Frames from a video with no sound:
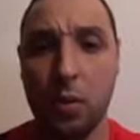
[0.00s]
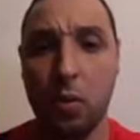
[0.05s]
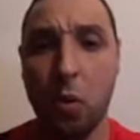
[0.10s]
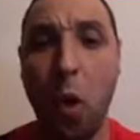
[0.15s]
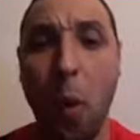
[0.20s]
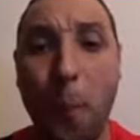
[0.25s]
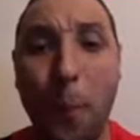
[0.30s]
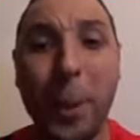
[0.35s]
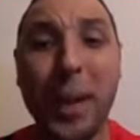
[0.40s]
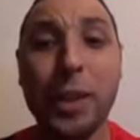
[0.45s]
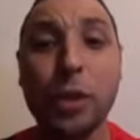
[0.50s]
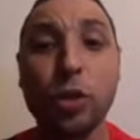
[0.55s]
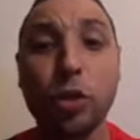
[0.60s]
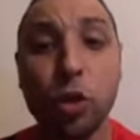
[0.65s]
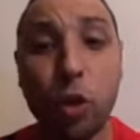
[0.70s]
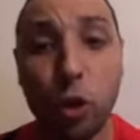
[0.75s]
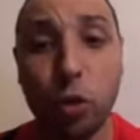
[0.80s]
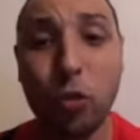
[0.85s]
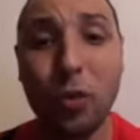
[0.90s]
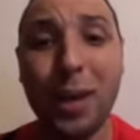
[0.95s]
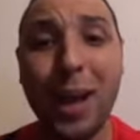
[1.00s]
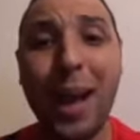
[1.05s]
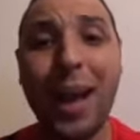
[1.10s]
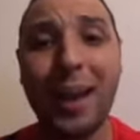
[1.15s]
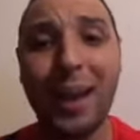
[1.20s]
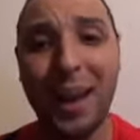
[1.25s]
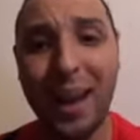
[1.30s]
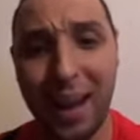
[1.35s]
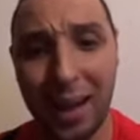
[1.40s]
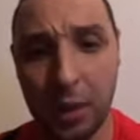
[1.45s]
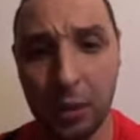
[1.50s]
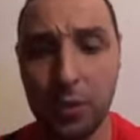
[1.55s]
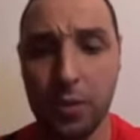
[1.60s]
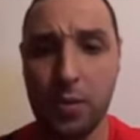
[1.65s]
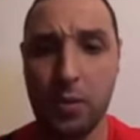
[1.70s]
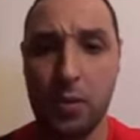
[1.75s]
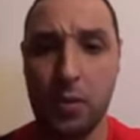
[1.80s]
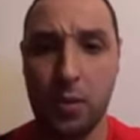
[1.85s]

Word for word: Opressor do caralho.